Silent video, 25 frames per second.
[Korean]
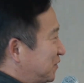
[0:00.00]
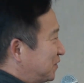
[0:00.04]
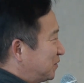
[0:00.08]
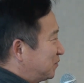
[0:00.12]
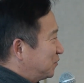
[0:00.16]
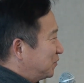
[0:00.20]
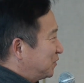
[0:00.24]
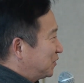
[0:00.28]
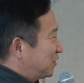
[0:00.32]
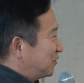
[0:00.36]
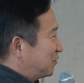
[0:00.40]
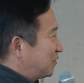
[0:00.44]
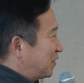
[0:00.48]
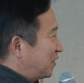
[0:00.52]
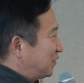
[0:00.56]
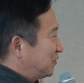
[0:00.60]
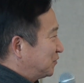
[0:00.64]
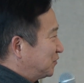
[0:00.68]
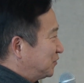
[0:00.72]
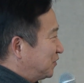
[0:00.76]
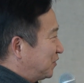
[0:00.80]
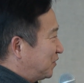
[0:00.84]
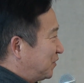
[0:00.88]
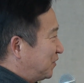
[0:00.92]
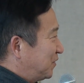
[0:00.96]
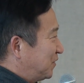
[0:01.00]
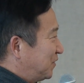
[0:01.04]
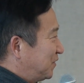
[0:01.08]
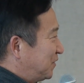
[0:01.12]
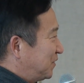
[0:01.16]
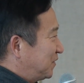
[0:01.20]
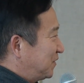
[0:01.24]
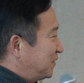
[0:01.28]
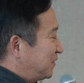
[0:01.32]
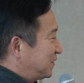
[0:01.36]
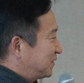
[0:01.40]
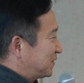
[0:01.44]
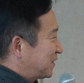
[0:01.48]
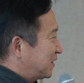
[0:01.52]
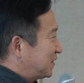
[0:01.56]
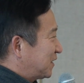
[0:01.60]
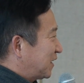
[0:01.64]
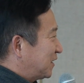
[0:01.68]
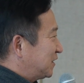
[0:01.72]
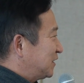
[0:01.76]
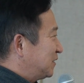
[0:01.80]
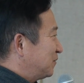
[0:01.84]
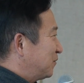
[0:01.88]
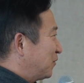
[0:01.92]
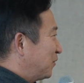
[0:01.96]
너무 영광이고요. 사실
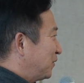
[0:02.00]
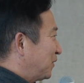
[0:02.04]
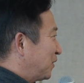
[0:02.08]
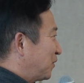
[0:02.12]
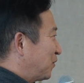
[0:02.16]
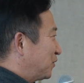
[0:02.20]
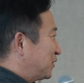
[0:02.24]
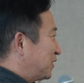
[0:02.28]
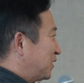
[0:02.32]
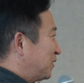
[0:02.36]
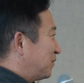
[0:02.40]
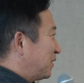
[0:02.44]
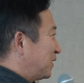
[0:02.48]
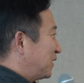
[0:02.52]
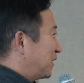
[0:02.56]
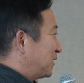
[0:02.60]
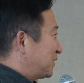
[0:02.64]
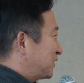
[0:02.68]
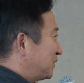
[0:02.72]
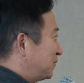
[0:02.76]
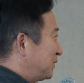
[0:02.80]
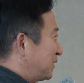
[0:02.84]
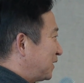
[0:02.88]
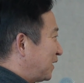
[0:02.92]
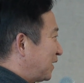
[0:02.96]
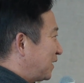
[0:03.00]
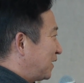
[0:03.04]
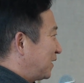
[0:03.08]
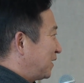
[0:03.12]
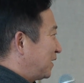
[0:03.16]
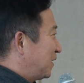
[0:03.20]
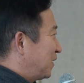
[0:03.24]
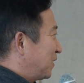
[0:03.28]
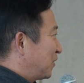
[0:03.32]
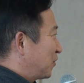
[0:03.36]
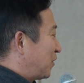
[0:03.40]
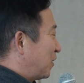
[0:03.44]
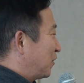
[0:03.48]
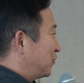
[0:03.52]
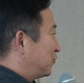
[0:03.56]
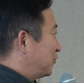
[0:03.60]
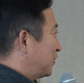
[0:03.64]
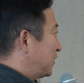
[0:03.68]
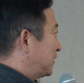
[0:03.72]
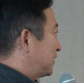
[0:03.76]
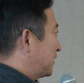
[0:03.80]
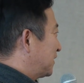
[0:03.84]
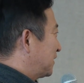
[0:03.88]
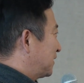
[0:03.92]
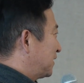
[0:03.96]
아침 오는데 고생 많이 했습니다.
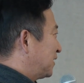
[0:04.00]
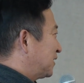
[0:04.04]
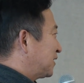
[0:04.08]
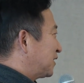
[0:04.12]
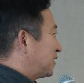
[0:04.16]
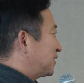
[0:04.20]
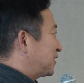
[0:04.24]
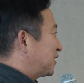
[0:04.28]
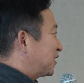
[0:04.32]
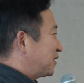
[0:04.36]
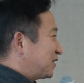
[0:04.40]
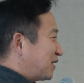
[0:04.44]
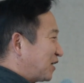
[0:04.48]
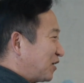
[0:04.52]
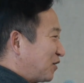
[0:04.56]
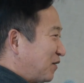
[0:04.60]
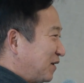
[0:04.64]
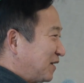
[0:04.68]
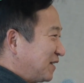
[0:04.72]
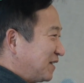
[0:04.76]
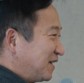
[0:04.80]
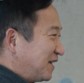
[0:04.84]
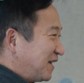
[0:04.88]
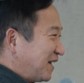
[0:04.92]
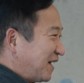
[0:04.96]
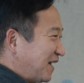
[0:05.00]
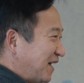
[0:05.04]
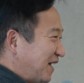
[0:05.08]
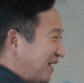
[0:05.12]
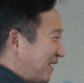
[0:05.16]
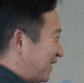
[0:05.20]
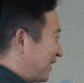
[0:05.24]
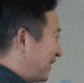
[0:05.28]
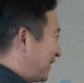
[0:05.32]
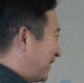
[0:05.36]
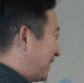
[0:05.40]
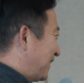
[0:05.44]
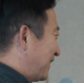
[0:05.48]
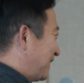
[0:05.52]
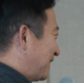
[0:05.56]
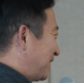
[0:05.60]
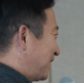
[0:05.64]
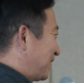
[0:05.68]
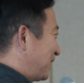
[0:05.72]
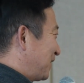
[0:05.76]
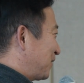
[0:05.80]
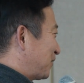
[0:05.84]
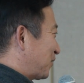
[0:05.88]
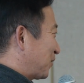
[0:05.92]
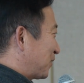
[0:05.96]
광주에서 일시 첫 차로 왔는데
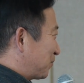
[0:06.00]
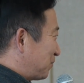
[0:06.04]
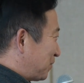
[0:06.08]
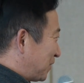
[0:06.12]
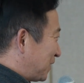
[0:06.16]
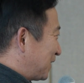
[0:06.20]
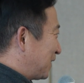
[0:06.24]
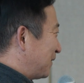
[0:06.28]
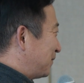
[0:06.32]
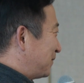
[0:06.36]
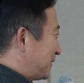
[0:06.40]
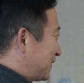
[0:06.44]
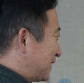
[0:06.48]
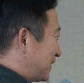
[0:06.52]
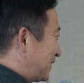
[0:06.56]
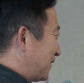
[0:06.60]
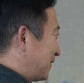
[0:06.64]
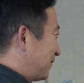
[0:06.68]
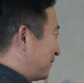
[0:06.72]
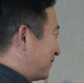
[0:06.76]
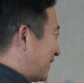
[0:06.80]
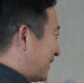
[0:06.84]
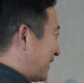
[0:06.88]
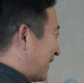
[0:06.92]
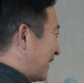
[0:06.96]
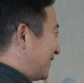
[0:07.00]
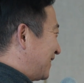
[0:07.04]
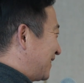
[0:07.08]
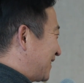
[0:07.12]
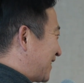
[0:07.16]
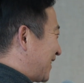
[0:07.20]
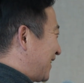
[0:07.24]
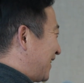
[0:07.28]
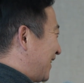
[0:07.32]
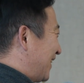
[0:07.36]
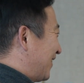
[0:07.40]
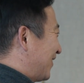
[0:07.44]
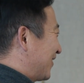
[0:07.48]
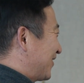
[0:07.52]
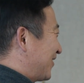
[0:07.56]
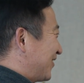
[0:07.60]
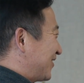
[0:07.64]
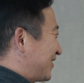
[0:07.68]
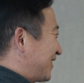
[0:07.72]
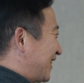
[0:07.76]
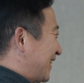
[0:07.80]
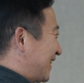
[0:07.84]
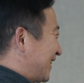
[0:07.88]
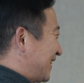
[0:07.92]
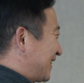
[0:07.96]
또 허겁지겁 안 되시려고
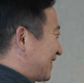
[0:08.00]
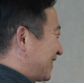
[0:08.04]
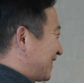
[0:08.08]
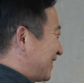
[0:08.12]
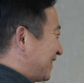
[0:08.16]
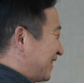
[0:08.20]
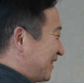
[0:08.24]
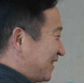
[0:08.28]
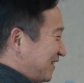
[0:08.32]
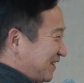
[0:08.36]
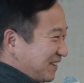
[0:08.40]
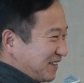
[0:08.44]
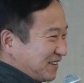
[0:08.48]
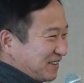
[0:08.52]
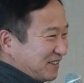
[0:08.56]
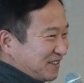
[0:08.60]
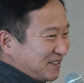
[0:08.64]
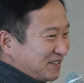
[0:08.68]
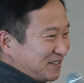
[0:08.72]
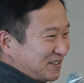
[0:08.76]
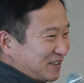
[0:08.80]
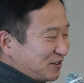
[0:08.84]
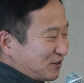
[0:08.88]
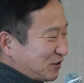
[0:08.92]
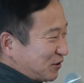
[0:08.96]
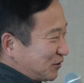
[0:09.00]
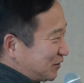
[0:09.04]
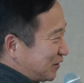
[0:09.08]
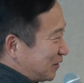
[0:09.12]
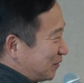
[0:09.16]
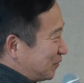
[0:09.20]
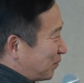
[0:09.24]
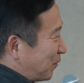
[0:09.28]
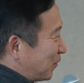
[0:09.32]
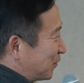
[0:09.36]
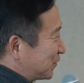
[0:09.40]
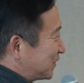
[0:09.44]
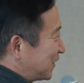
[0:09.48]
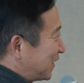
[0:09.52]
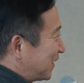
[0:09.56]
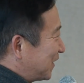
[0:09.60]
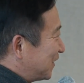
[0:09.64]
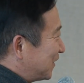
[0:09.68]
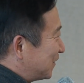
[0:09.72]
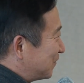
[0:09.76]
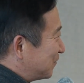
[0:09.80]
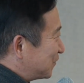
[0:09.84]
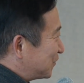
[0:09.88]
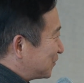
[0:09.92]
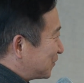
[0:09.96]
도착을 해서 제가 죄송한 복장이
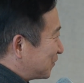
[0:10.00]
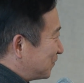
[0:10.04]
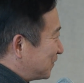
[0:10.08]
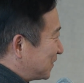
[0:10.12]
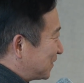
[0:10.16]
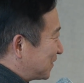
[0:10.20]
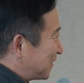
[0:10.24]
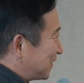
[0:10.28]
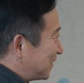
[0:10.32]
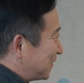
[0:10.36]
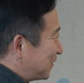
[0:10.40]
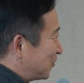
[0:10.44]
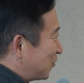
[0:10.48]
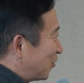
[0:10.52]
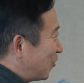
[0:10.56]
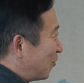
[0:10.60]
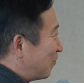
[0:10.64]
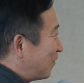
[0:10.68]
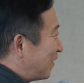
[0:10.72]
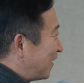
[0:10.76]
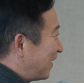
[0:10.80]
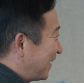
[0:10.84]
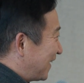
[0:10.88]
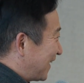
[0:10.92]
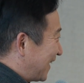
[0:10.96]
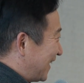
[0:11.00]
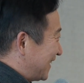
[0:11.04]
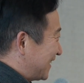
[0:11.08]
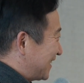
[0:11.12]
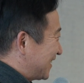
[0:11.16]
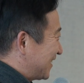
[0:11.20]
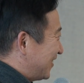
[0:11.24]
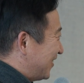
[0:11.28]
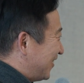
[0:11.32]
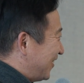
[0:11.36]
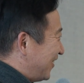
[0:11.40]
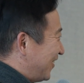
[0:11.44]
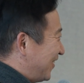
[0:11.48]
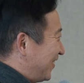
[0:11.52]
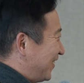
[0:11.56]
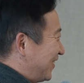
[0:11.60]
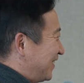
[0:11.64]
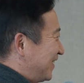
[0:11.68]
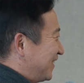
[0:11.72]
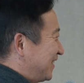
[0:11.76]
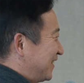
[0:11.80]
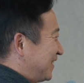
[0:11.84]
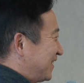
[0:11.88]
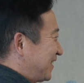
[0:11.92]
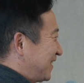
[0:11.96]
너무 좀 이렇게 노멀해가지고
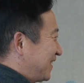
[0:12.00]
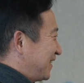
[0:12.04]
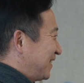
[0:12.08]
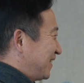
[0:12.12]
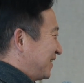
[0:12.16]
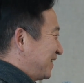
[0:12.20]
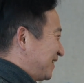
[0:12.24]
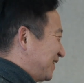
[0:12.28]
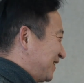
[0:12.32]
예,